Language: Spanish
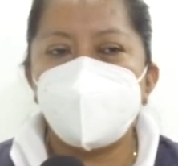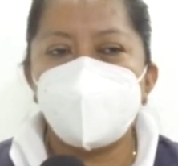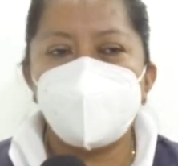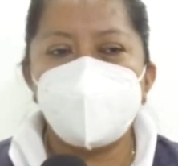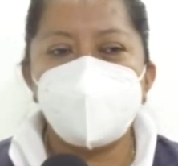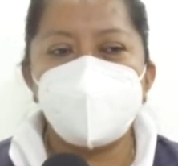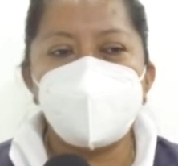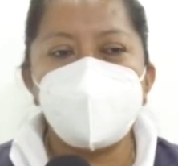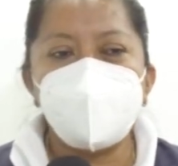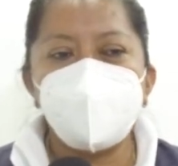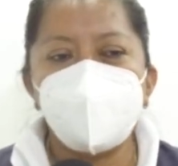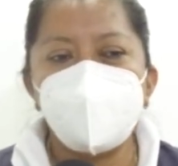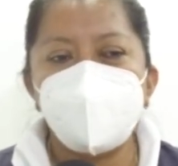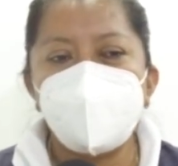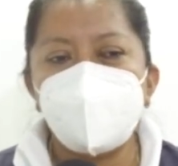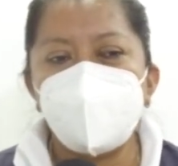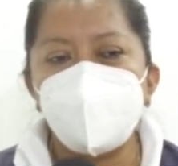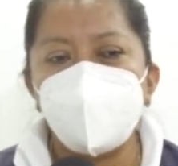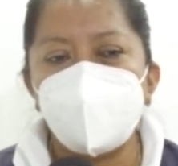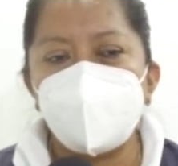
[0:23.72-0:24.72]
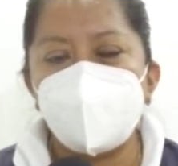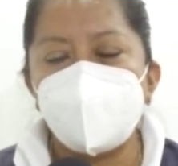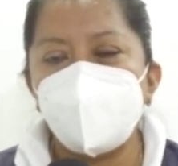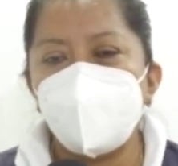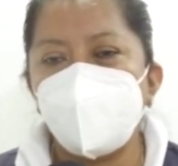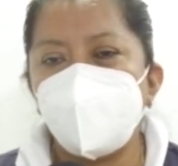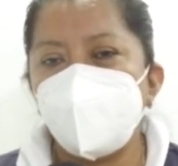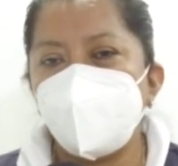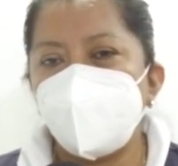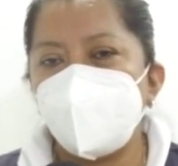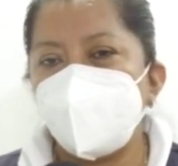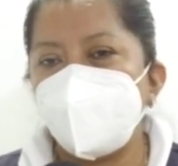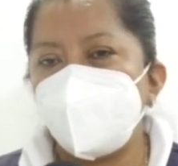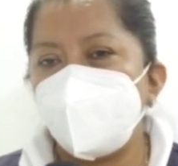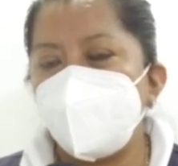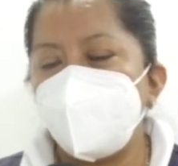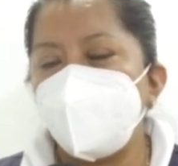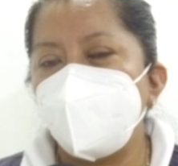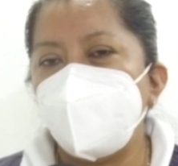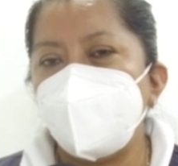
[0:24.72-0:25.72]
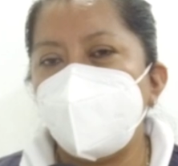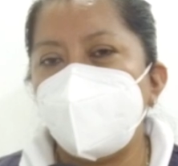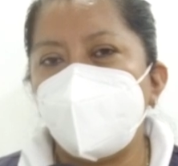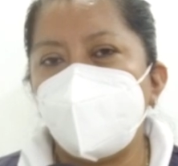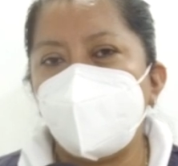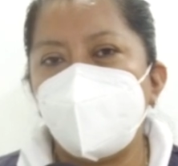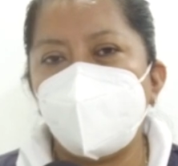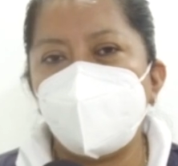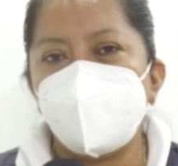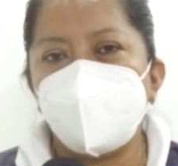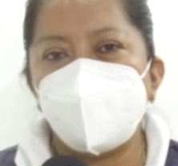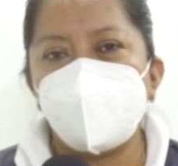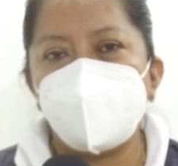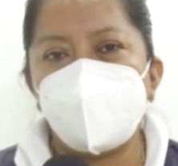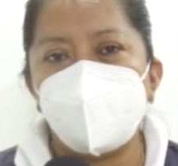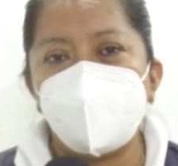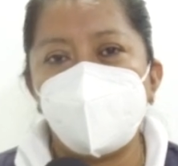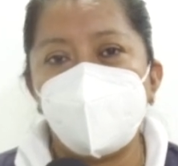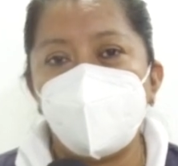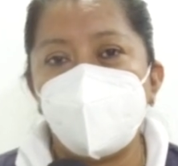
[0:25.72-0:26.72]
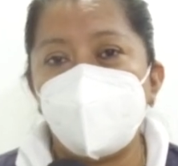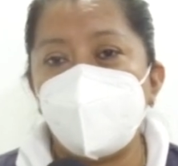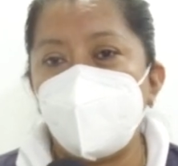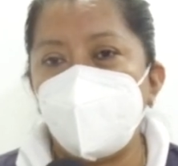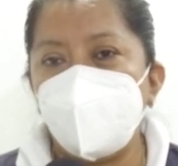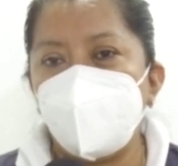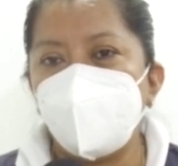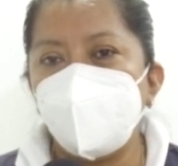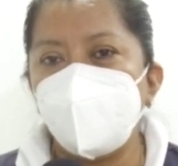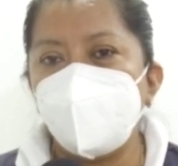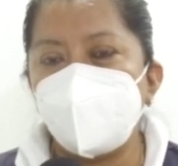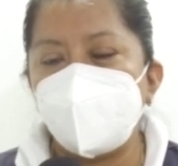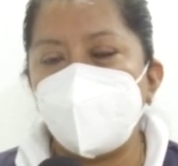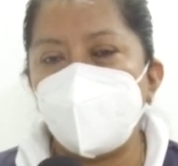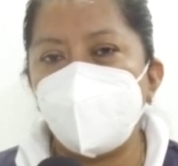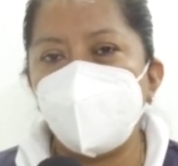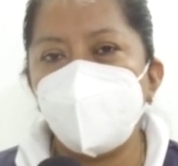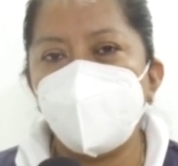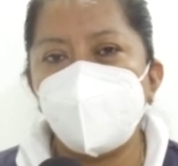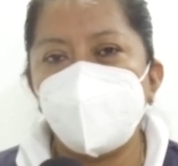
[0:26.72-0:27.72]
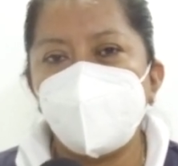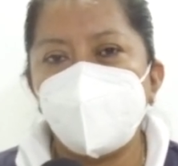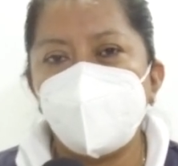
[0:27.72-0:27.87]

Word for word: estamos vacunando siempre aquí en las instalaciones de la CUNSARO